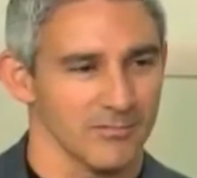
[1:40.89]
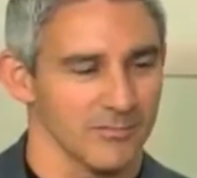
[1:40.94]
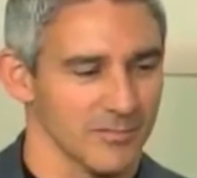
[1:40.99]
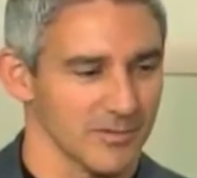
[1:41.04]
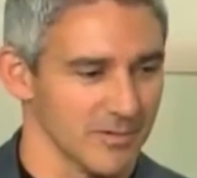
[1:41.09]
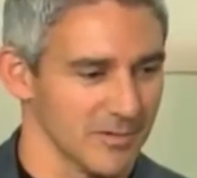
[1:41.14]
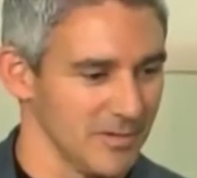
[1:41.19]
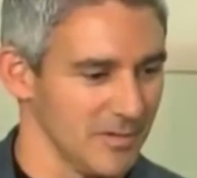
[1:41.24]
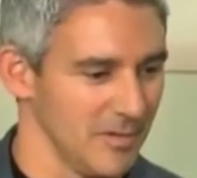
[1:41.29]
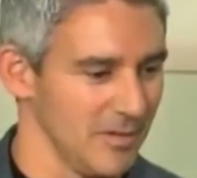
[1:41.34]

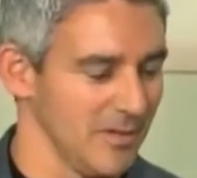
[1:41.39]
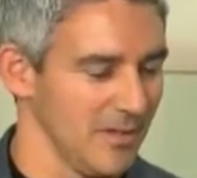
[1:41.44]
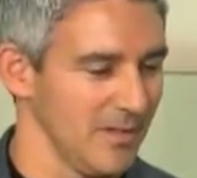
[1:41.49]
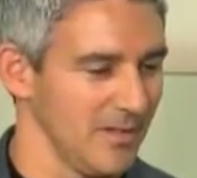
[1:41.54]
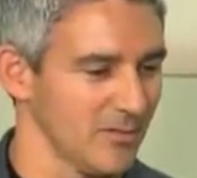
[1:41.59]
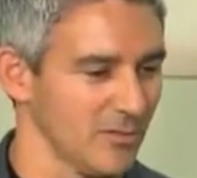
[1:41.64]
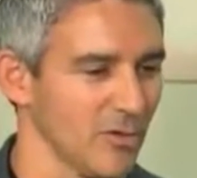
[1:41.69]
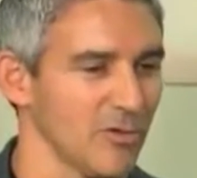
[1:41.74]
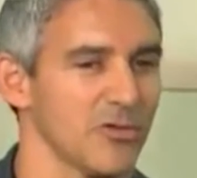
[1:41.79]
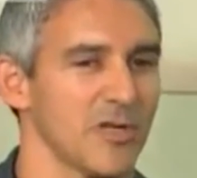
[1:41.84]

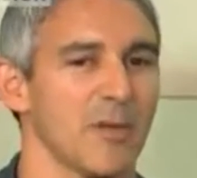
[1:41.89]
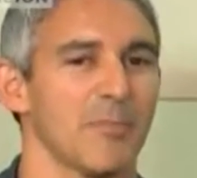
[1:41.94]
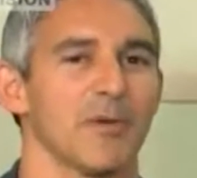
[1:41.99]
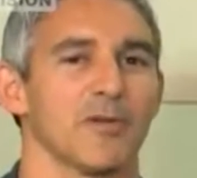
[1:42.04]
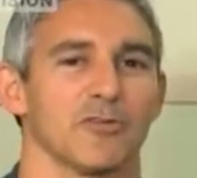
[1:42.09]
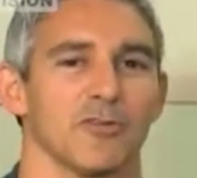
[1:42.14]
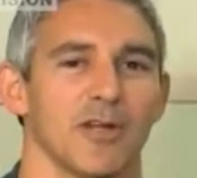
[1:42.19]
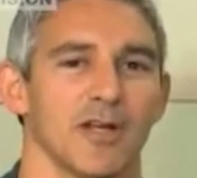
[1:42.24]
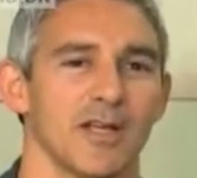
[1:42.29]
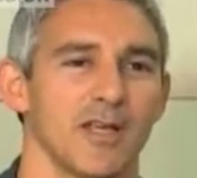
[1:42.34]
sí soy una
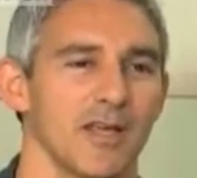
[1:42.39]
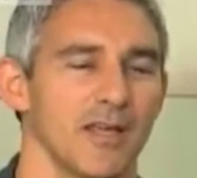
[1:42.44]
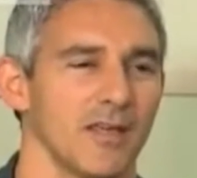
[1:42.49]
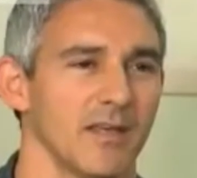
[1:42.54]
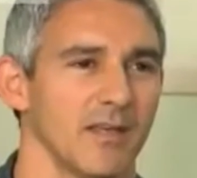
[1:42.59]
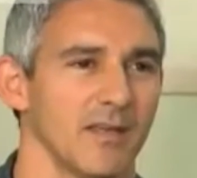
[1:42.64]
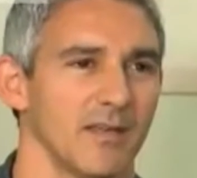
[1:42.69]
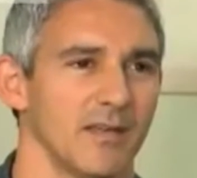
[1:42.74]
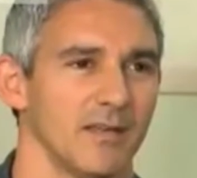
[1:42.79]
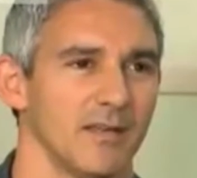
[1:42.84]
persona
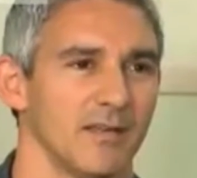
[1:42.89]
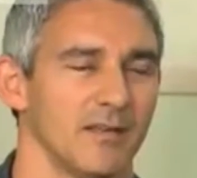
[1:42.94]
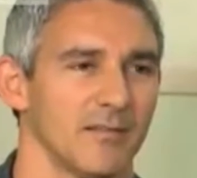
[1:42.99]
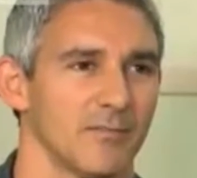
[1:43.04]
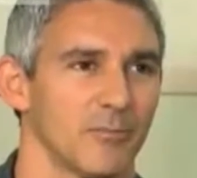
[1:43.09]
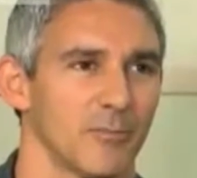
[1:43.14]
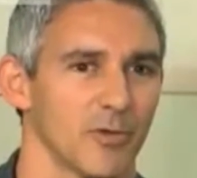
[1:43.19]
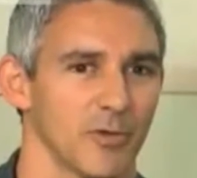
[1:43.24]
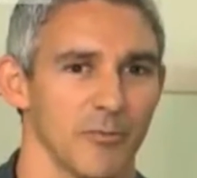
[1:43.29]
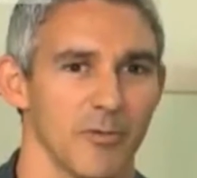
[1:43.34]
que
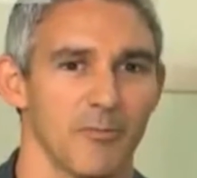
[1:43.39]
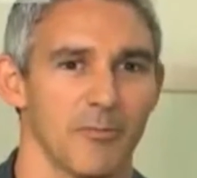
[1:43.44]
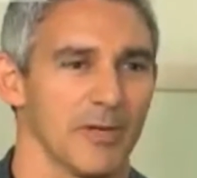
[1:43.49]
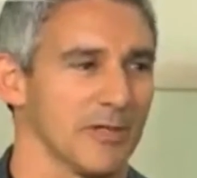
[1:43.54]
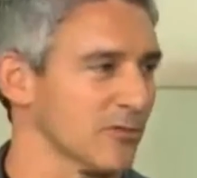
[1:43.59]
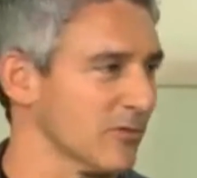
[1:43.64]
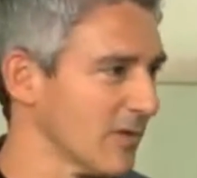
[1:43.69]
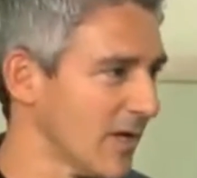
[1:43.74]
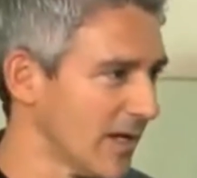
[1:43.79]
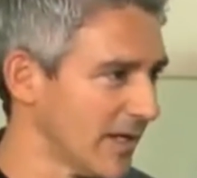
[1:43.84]
por mi
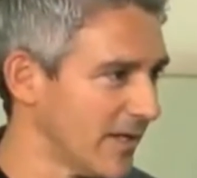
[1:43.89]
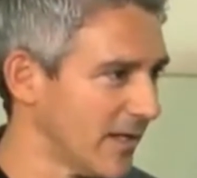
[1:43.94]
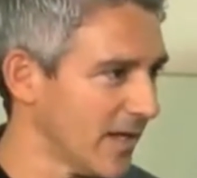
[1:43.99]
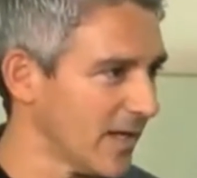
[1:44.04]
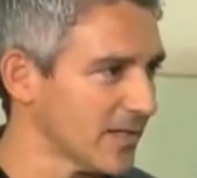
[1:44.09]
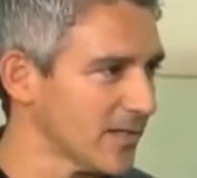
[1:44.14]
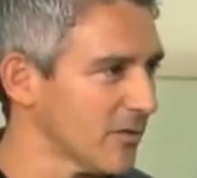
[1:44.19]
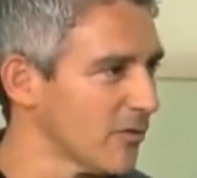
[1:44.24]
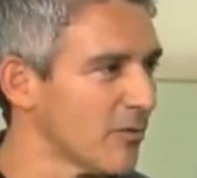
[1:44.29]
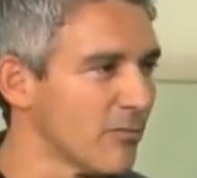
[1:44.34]

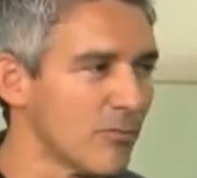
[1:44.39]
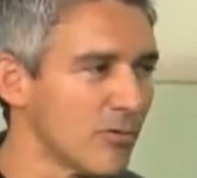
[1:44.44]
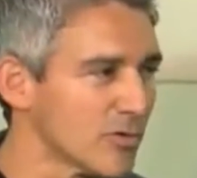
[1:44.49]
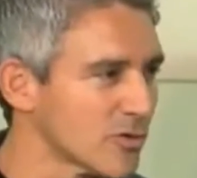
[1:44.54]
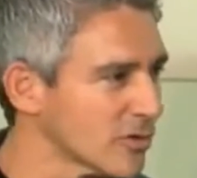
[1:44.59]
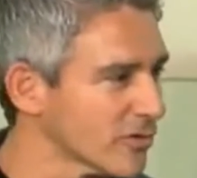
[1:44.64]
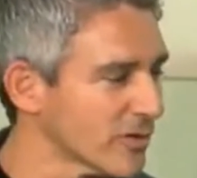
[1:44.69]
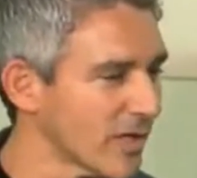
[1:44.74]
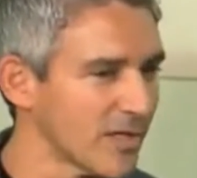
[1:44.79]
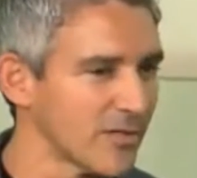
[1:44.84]
personalidad llevo
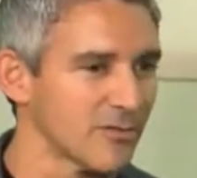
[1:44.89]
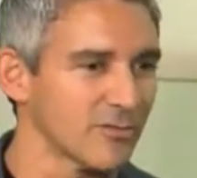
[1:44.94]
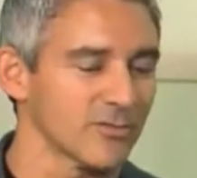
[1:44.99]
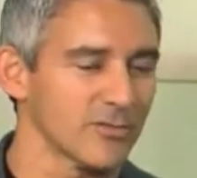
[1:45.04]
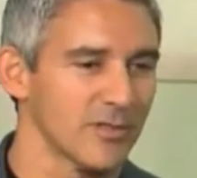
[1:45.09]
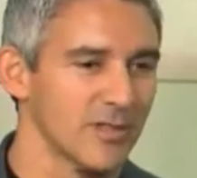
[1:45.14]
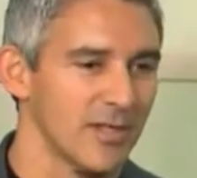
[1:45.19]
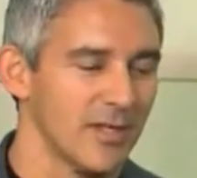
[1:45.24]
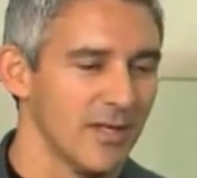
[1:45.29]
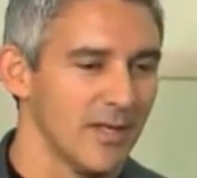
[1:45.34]
muchos años